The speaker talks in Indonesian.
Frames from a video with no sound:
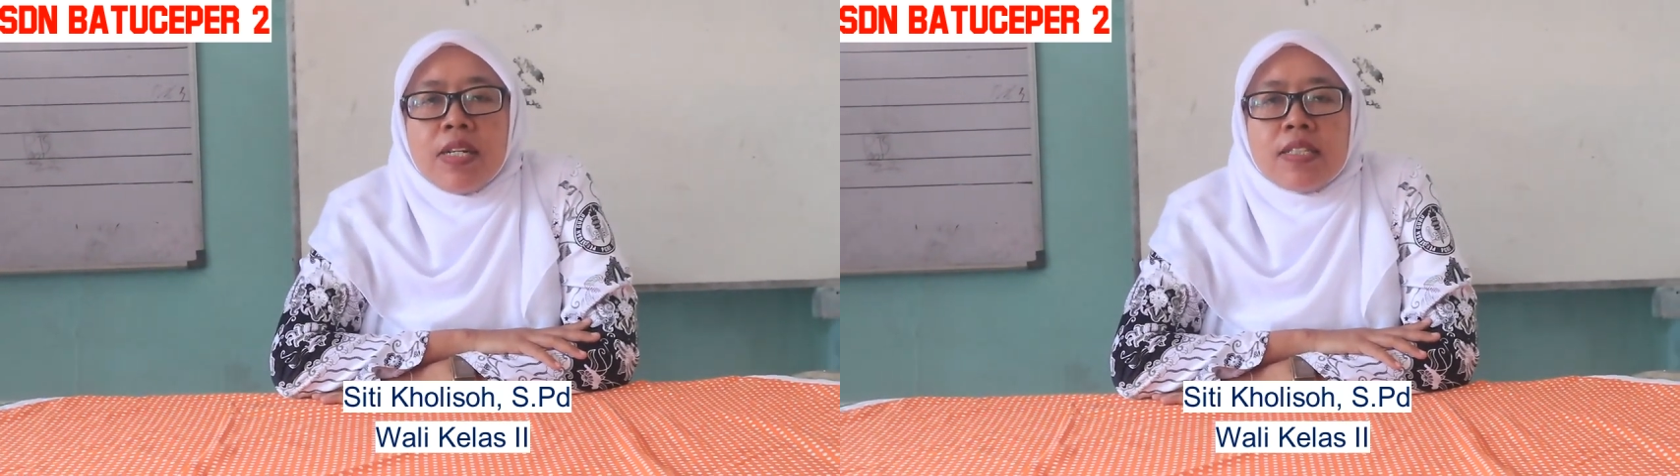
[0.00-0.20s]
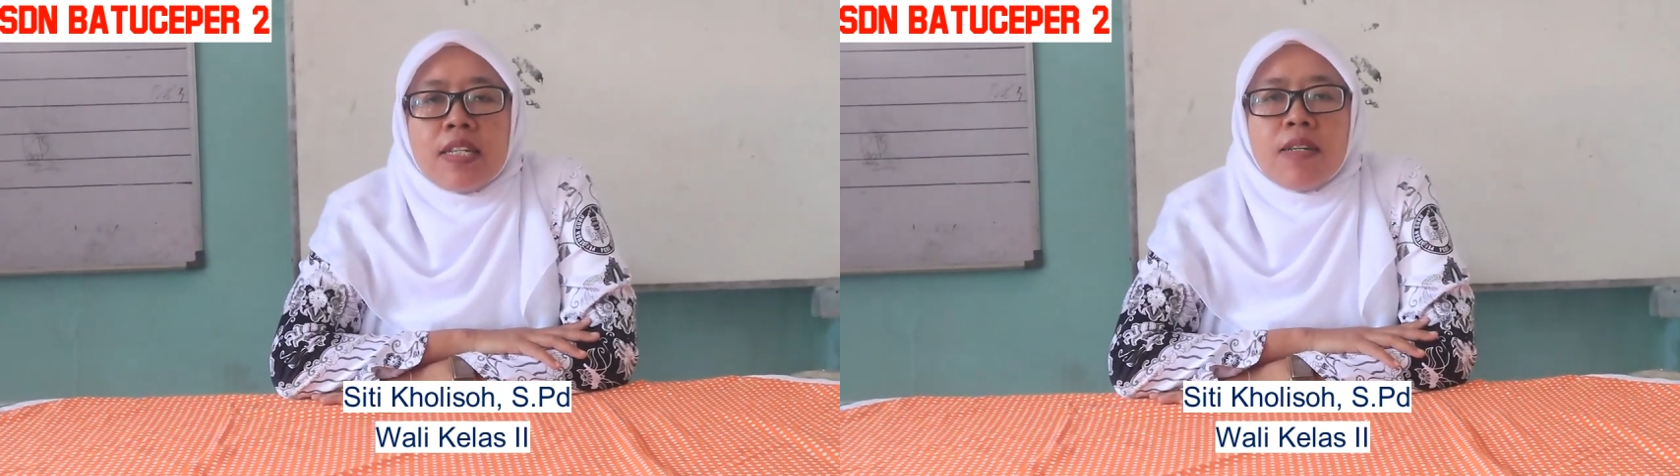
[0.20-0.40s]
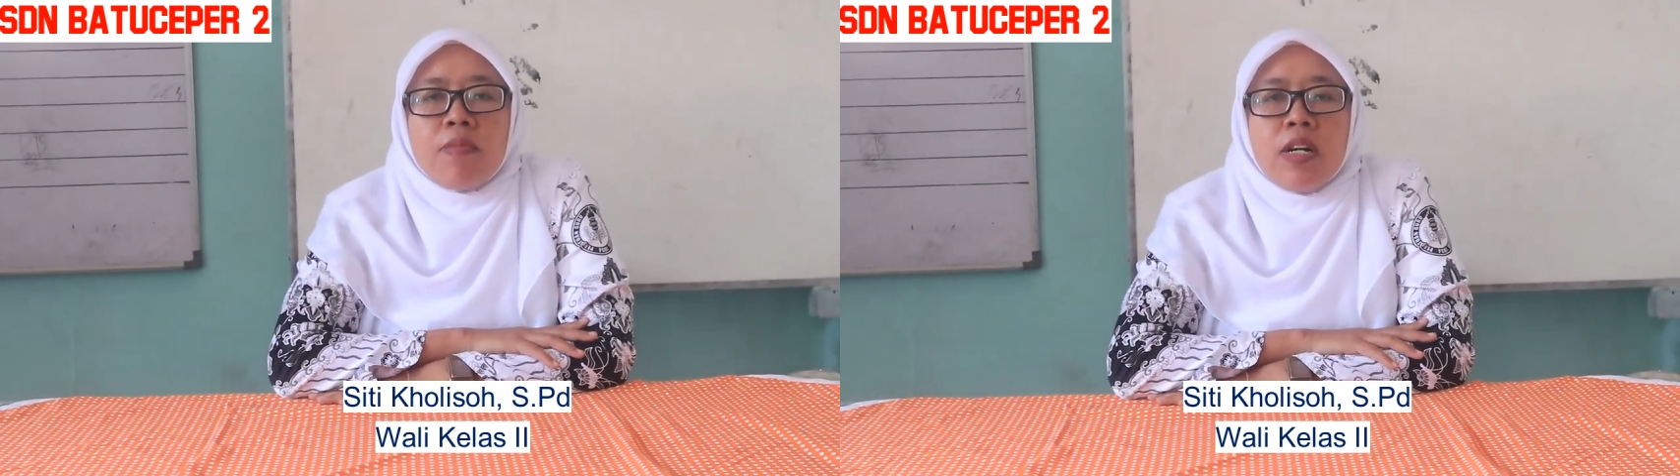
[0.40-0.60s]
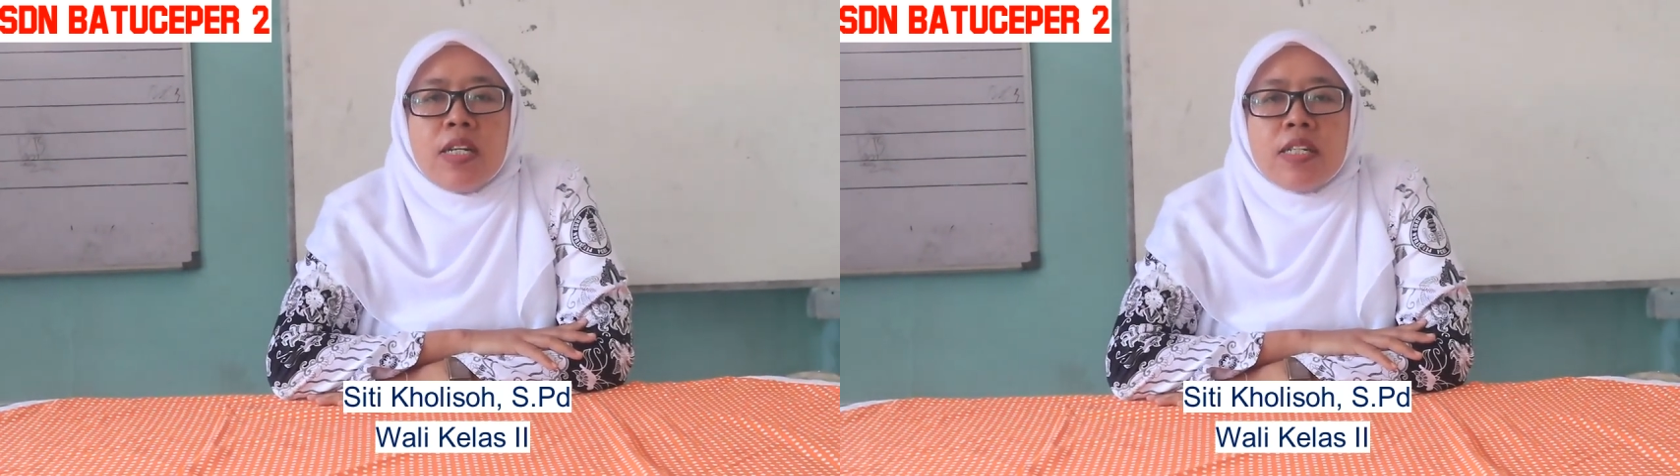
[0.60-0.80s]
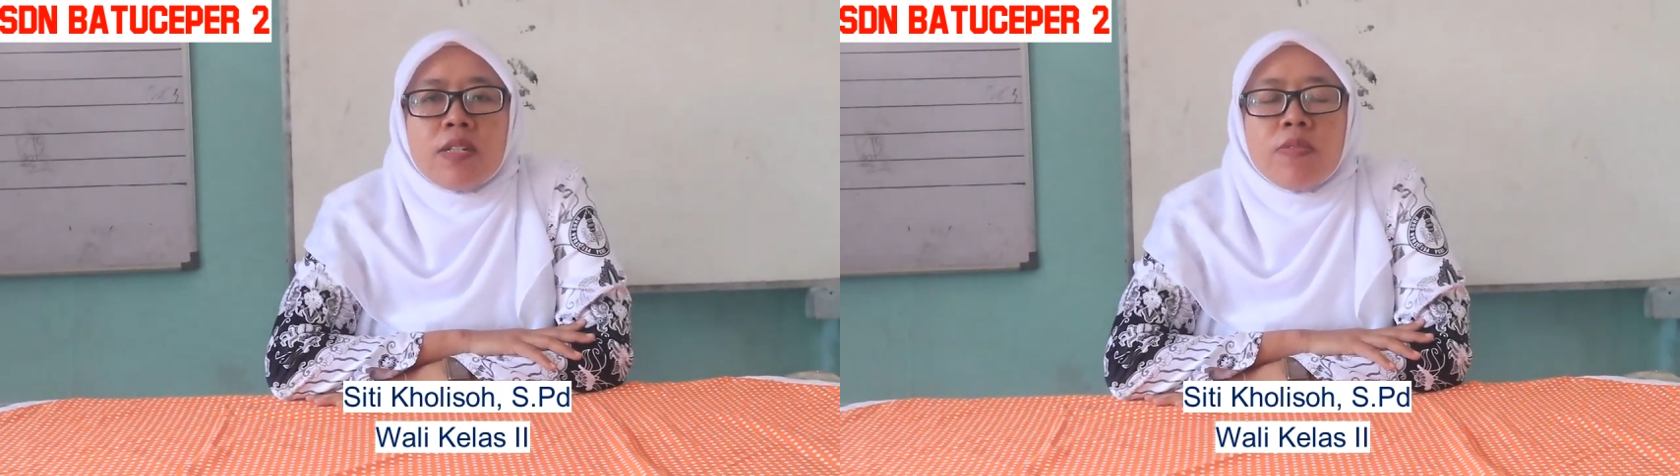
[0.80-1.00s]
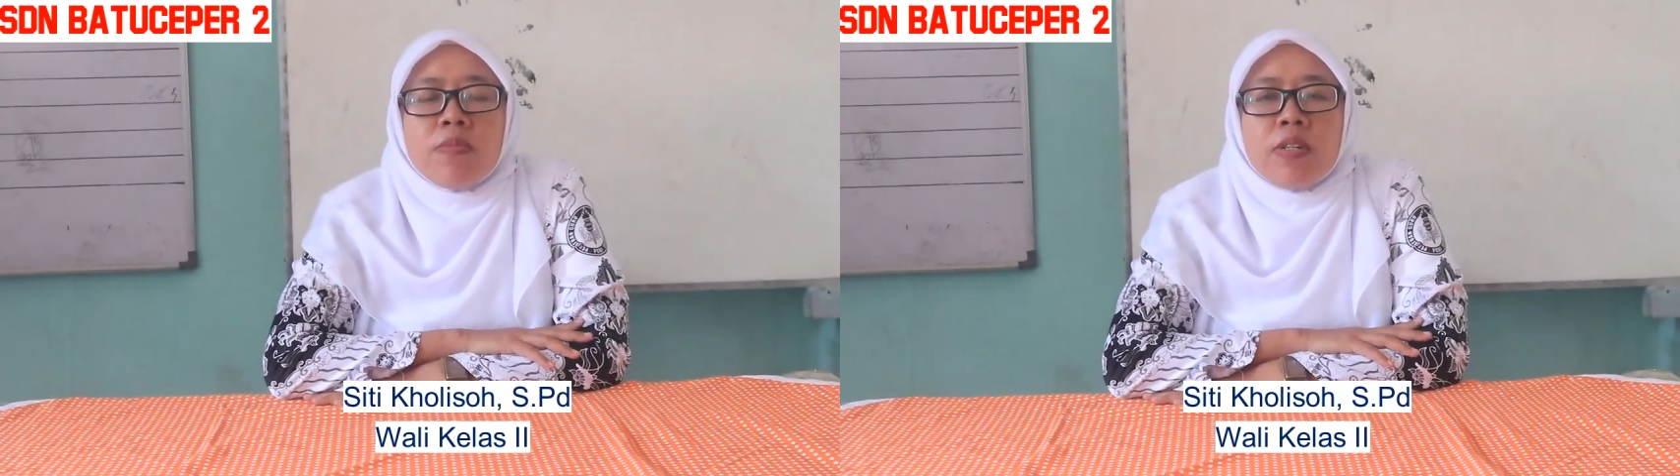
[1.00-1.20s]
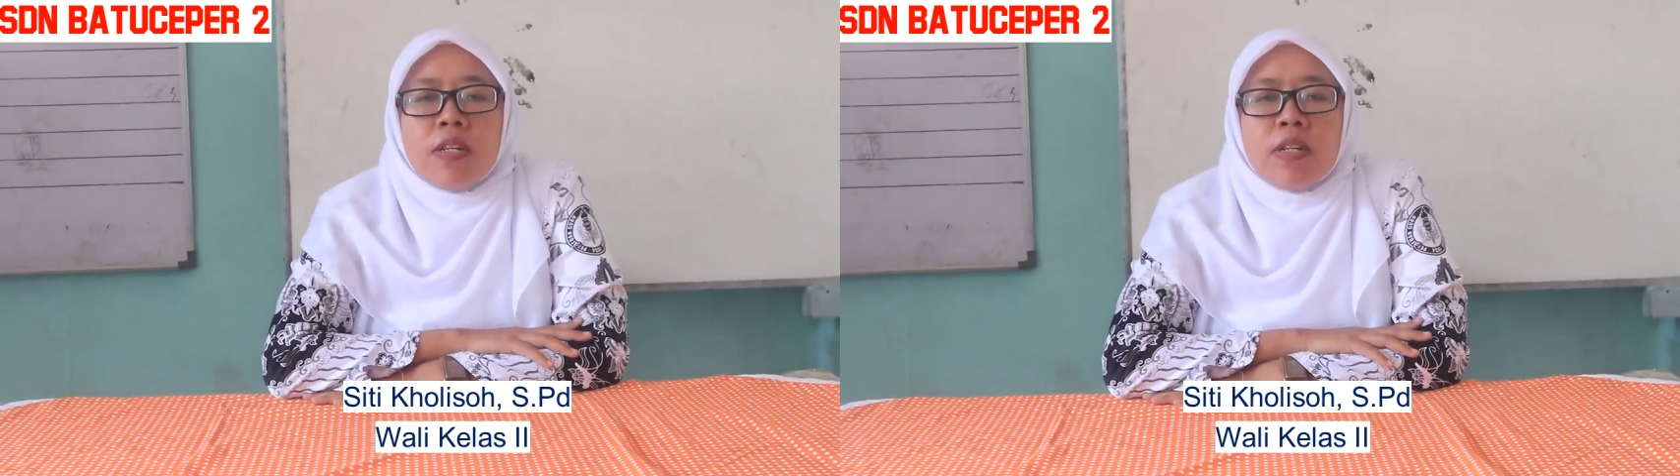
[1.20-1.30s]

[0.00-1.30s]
Assalamualaikum